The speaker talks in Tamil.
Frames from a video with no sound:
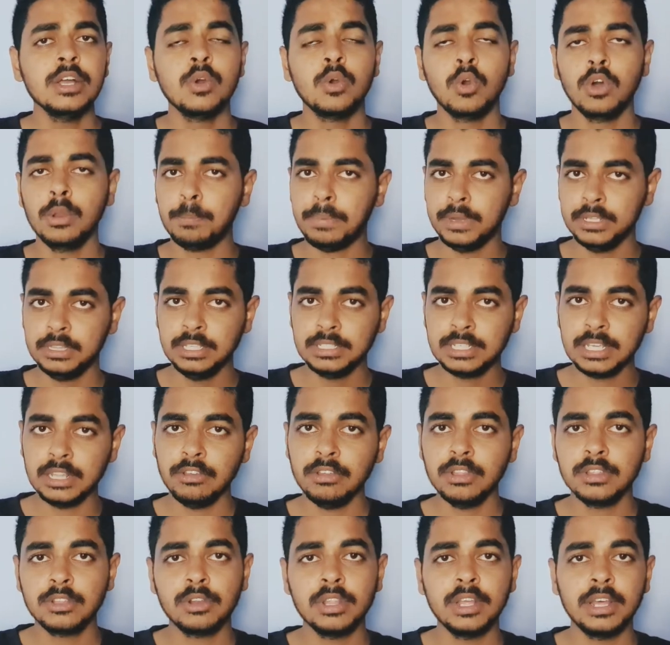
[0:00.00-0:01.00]
ஒரு பத்து
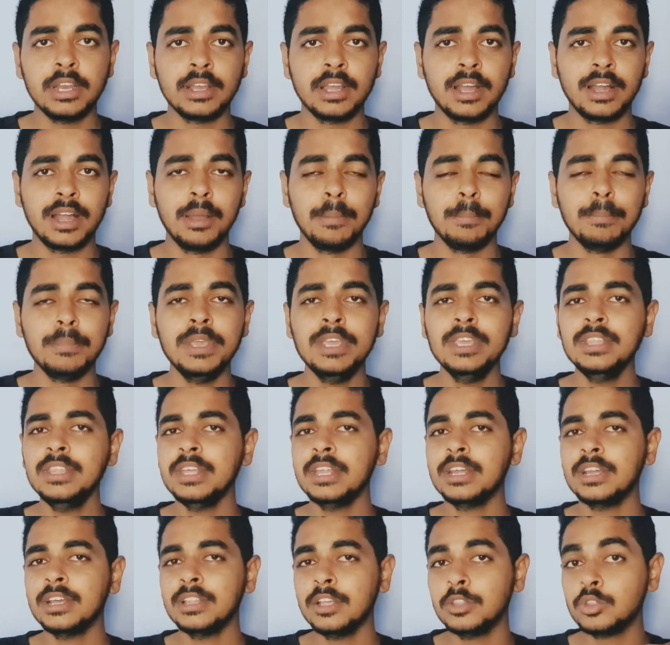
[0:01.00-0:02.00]
சதவீதத்துக்குள்ளே இருக்காங்க மீதி
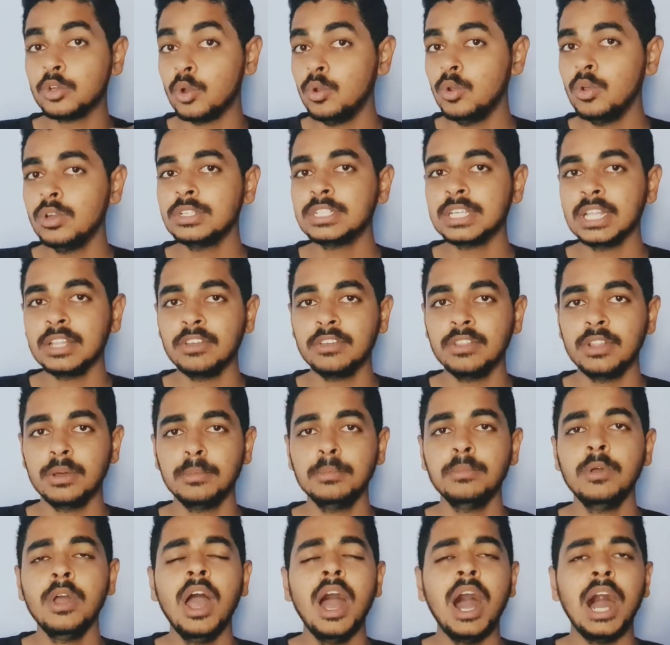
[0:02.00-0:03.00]
இருக்கிற அந்த தொண்ணூறு சதவீதம்
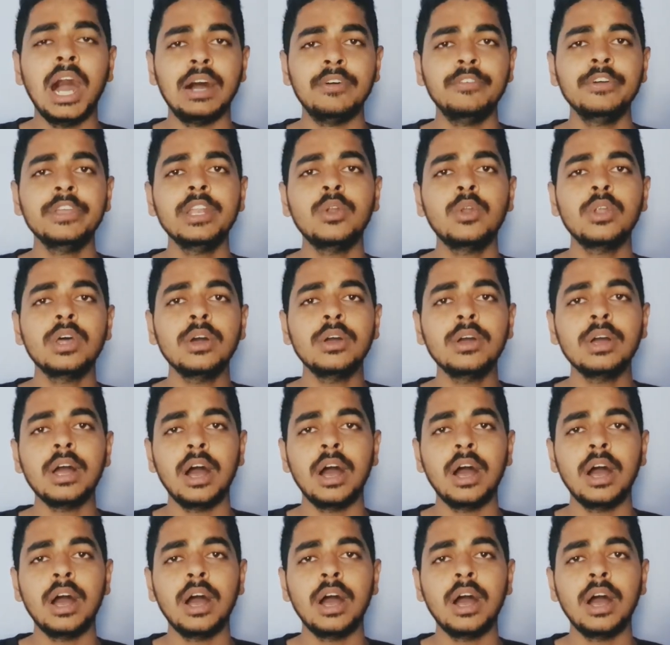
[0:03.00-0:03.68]
அவங்களோட